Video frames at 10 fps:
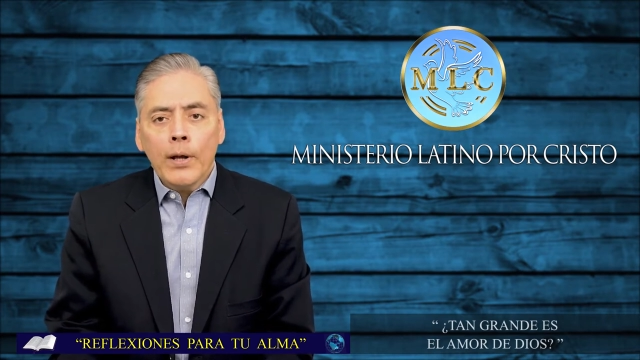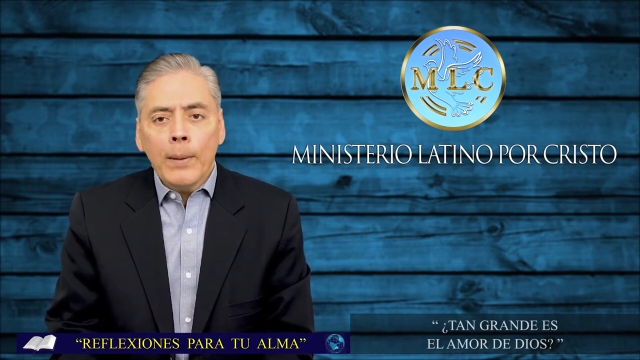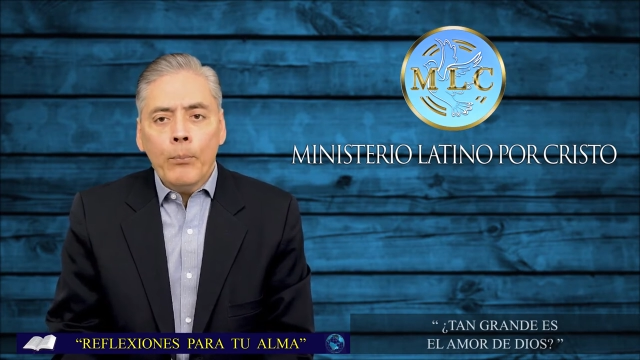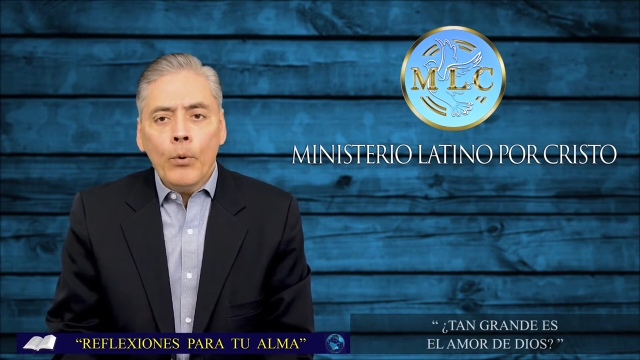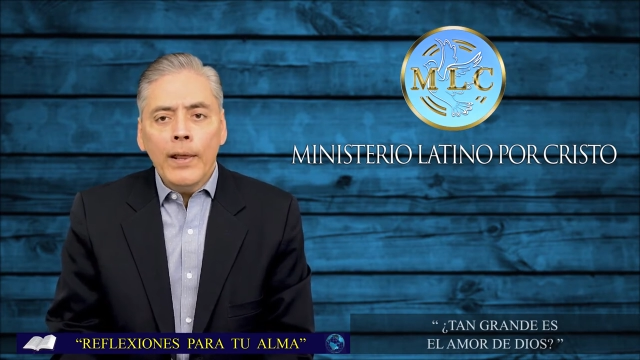que
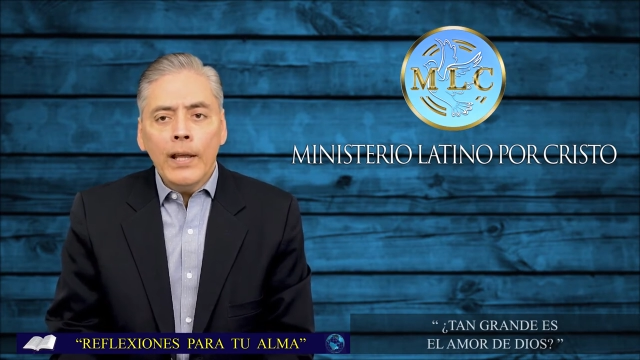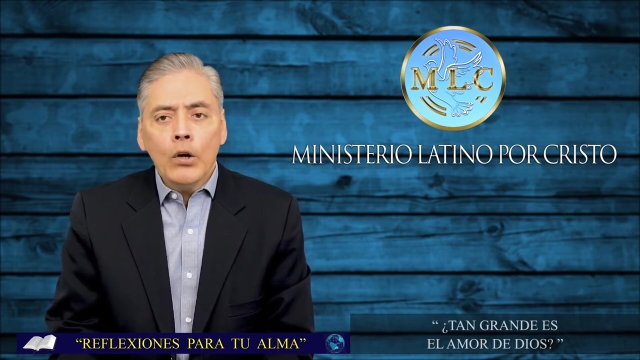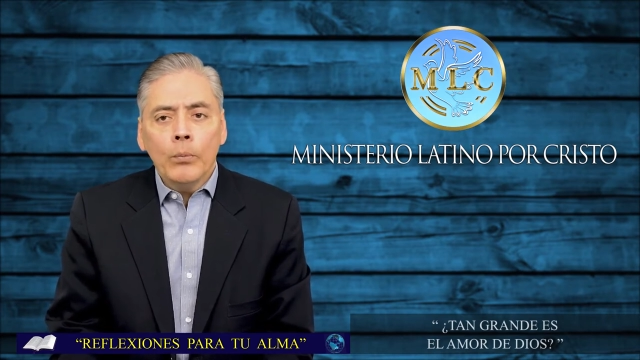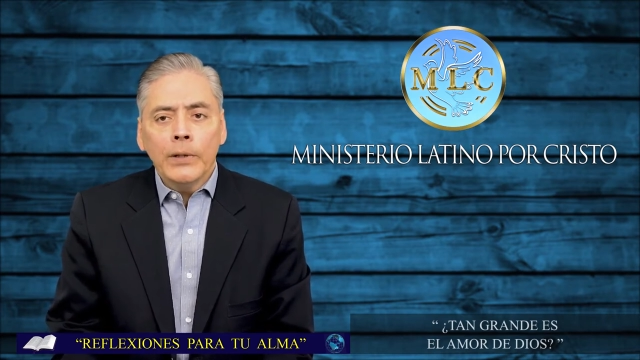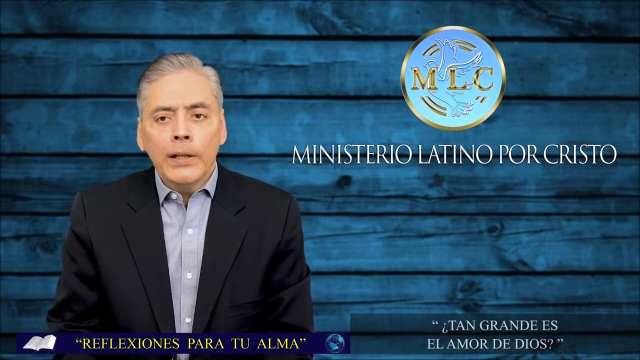pueden
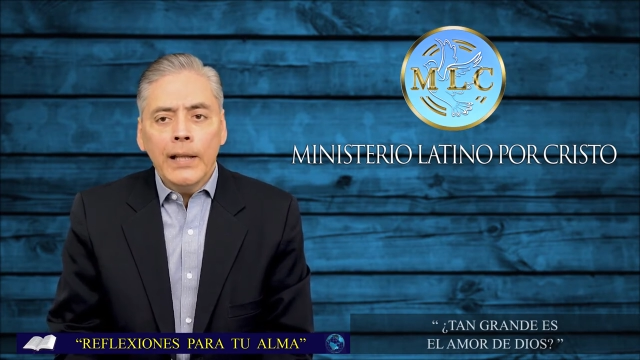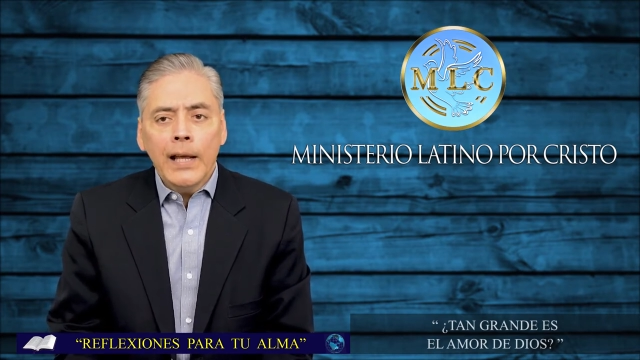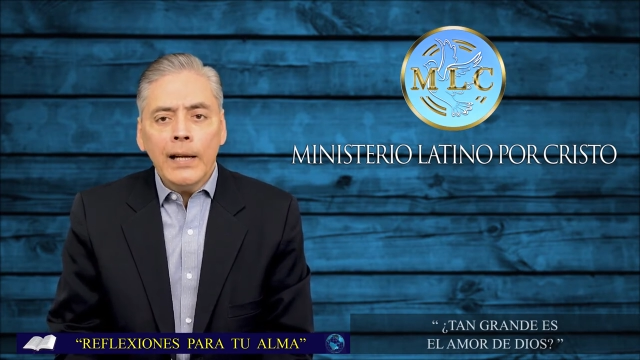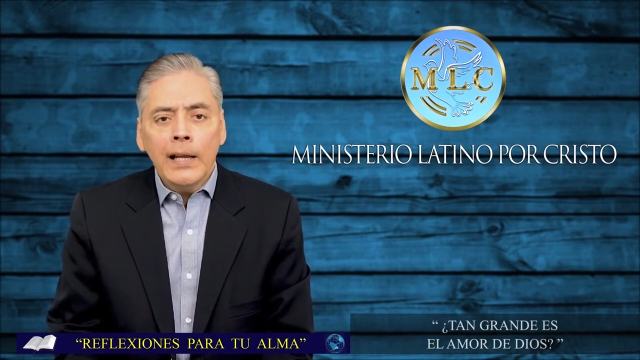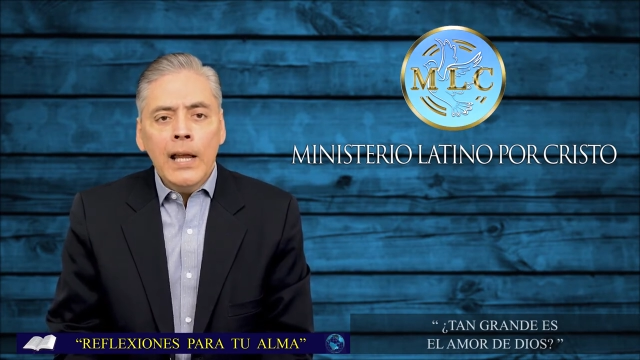
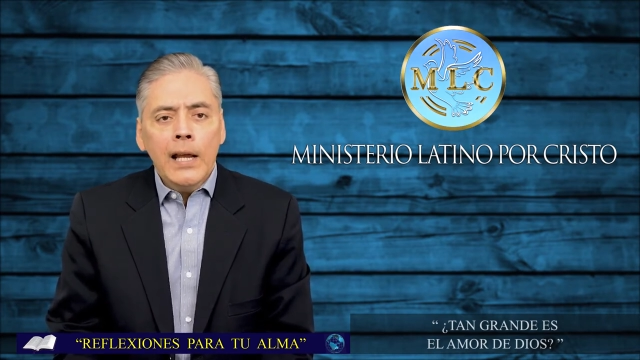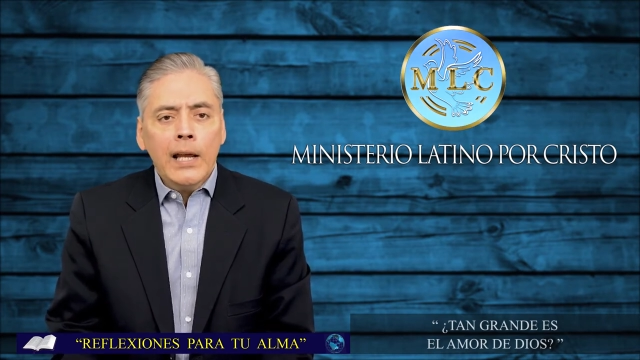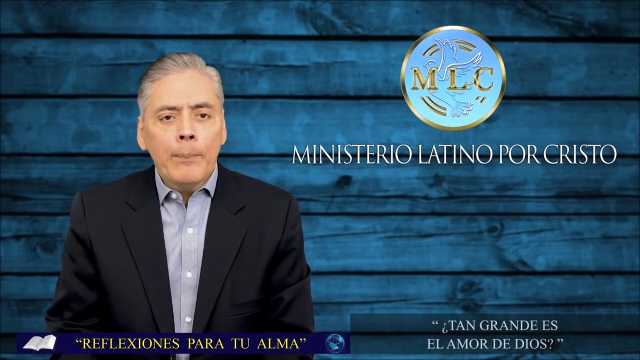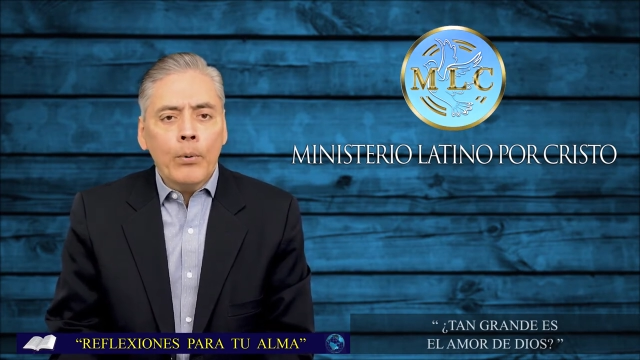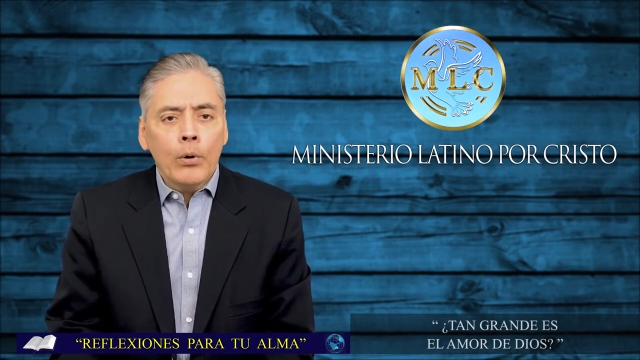obtener
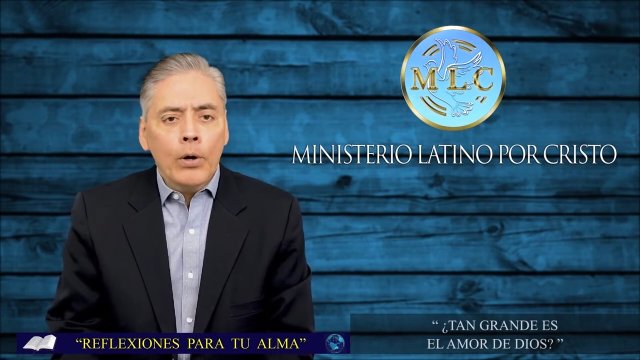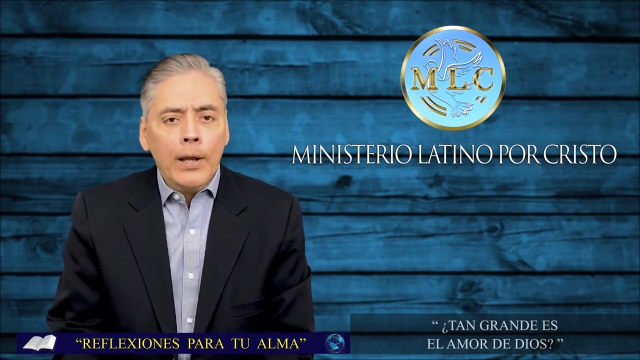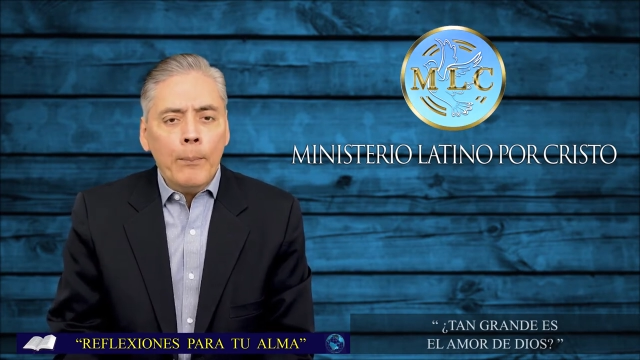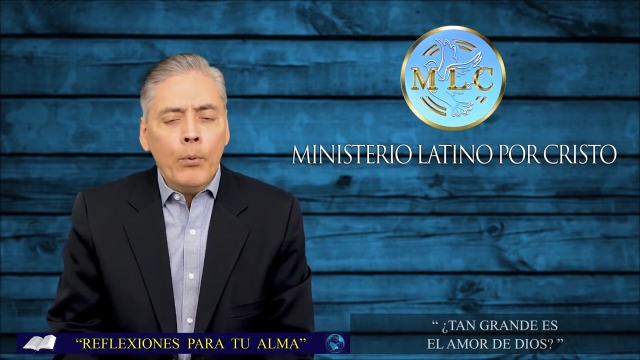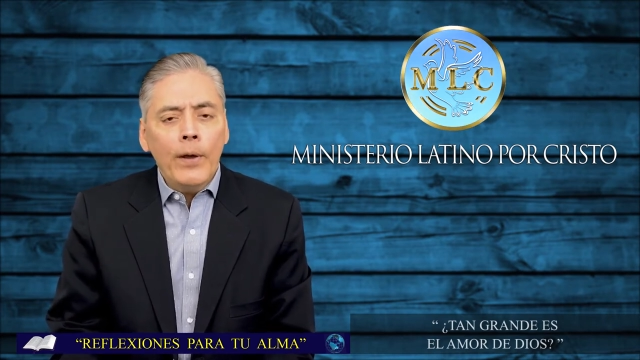que por lo
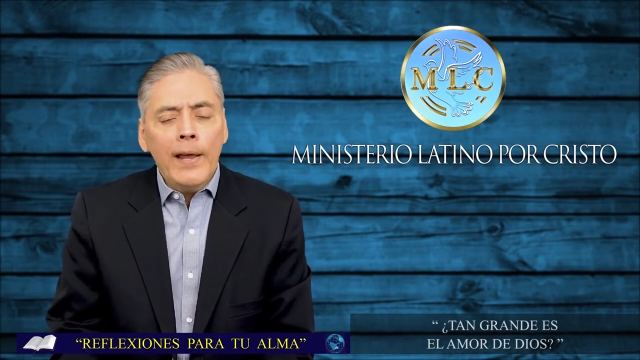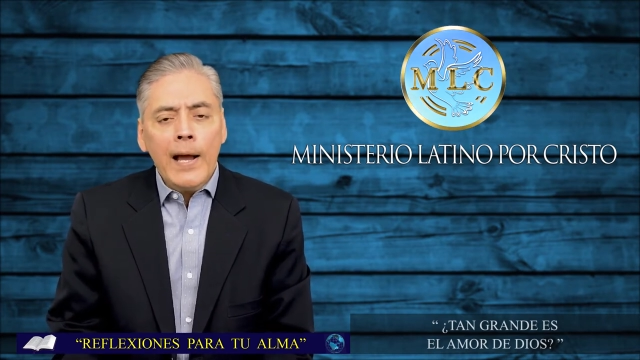que pueden